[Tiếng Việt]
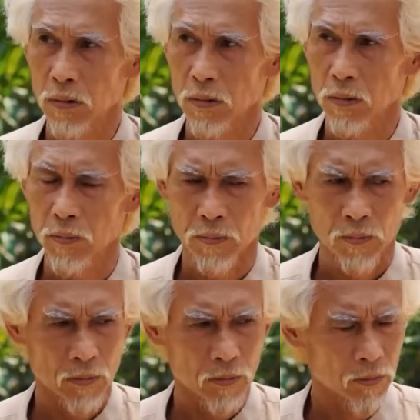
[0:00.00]
loạn cả lên
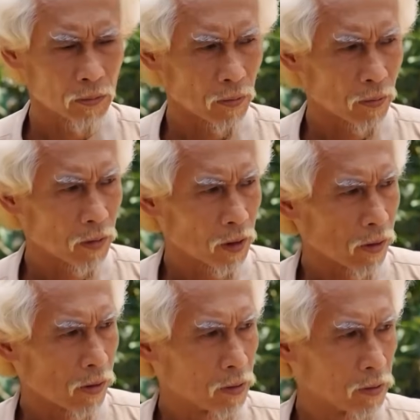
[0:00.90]
Cháu
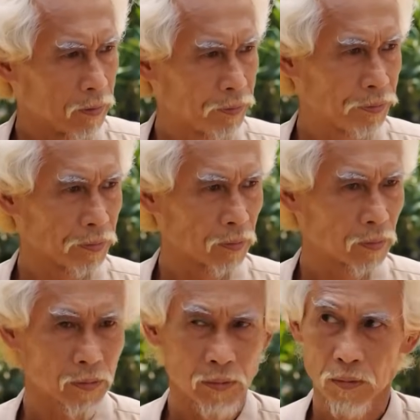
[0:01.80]
đây, con đây